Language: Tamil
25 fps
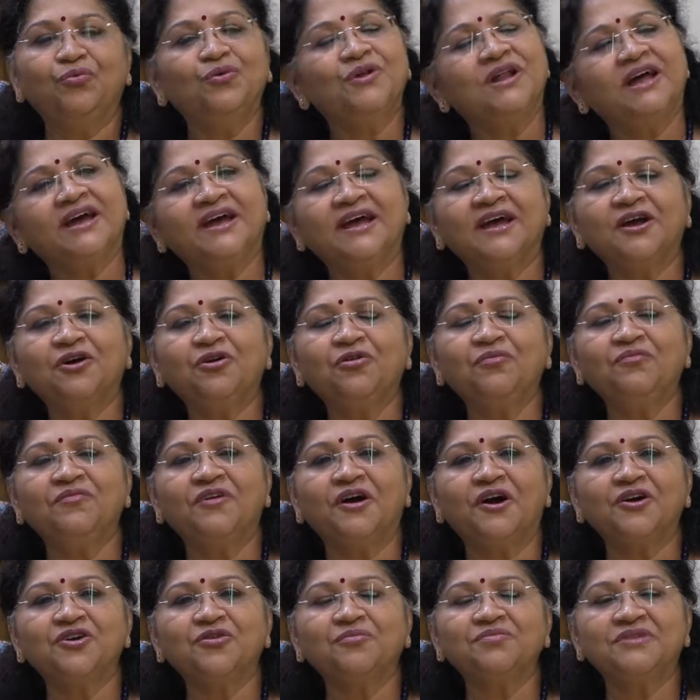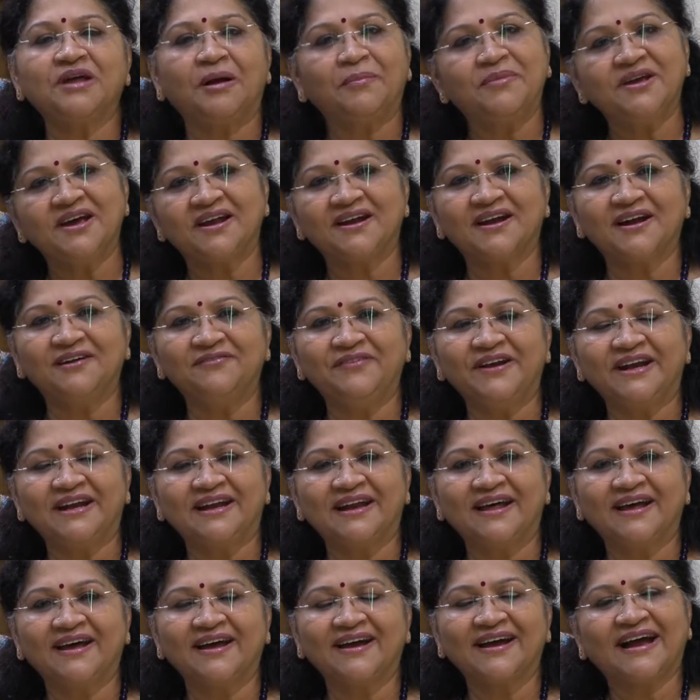உலகெங்கும் வாழும் தமிழர்கள்
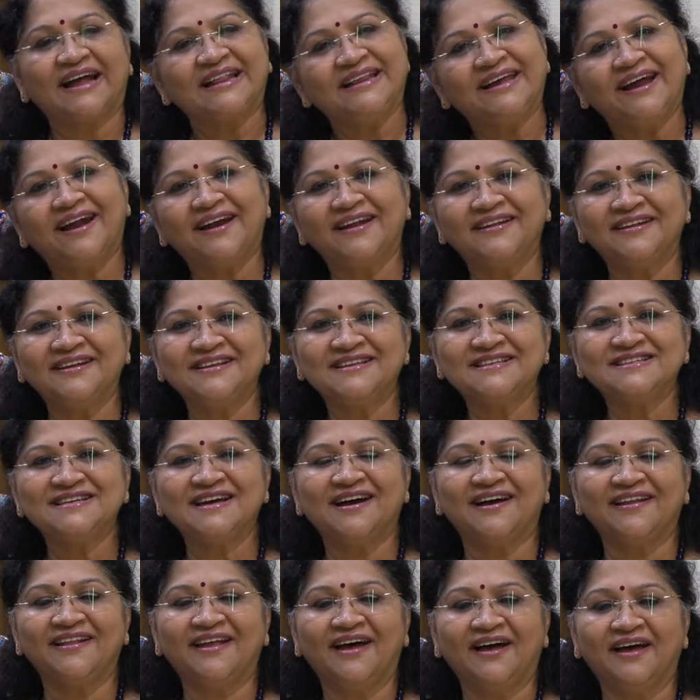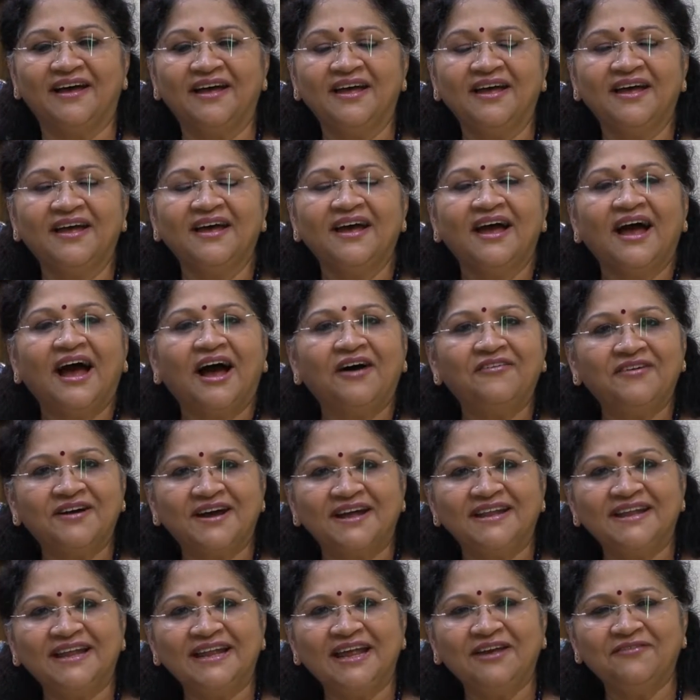வீட்டில் கல்யாண நிச்சயானா
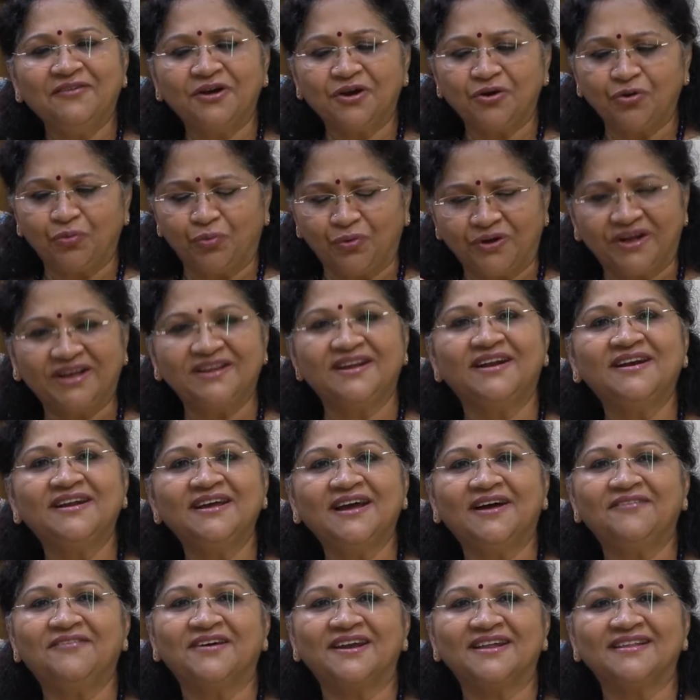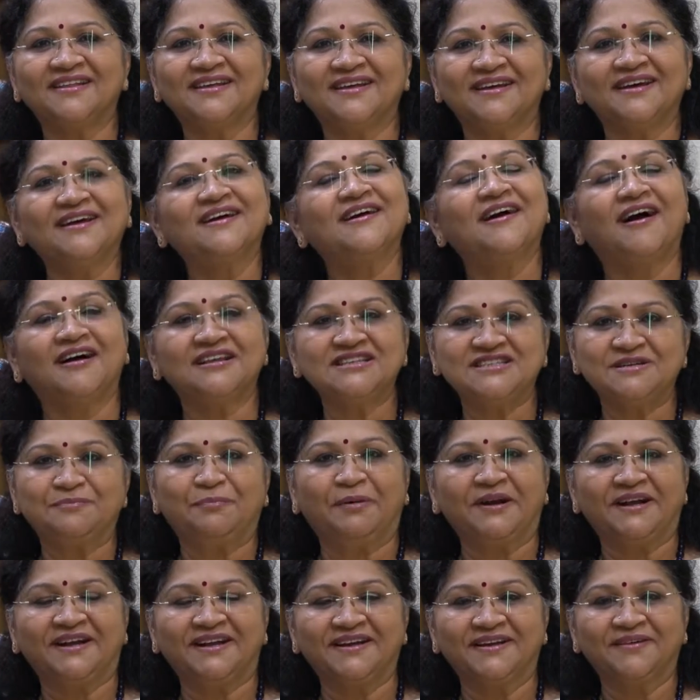அவங்க நினைவுக்கு உடனடியாக வருது
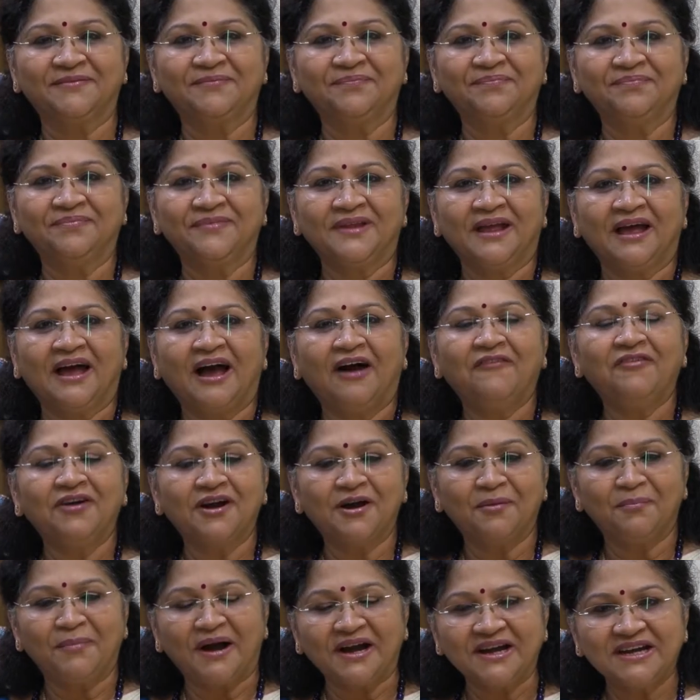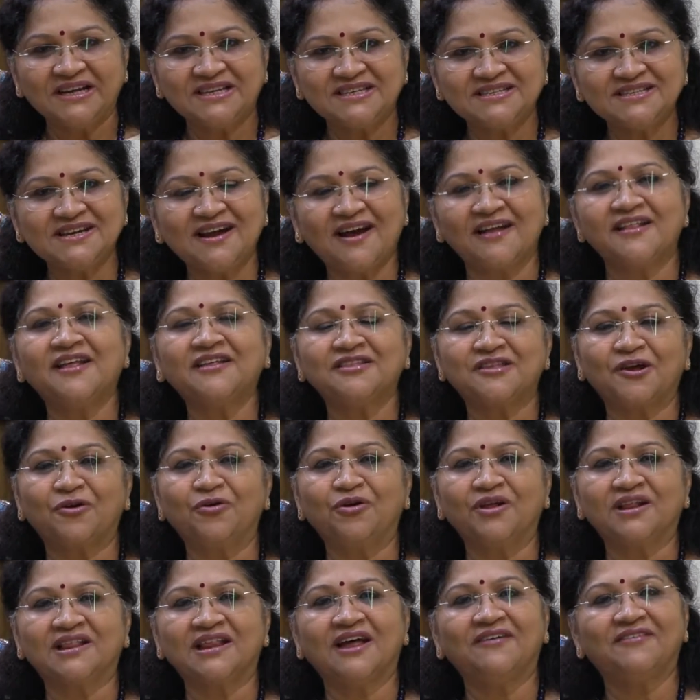காஞ்சிப்பட்டு அவங்க மகிழ்ச்சியான
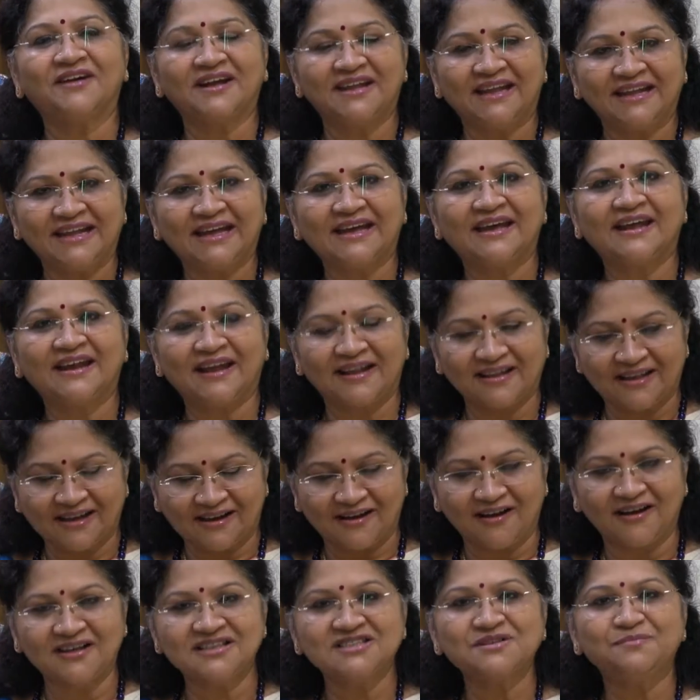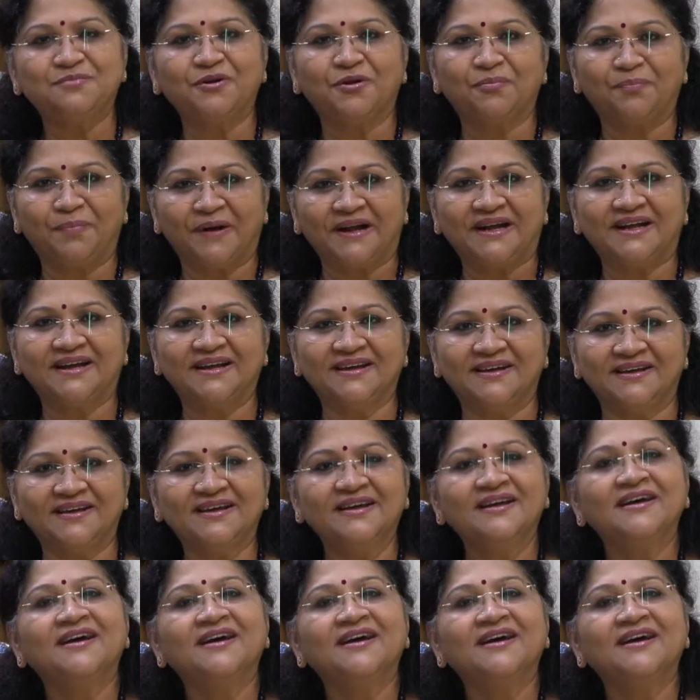தருணத்தில் அவங்க நினைக்கிற அந்த காஞ்சிபுரம் பட்டு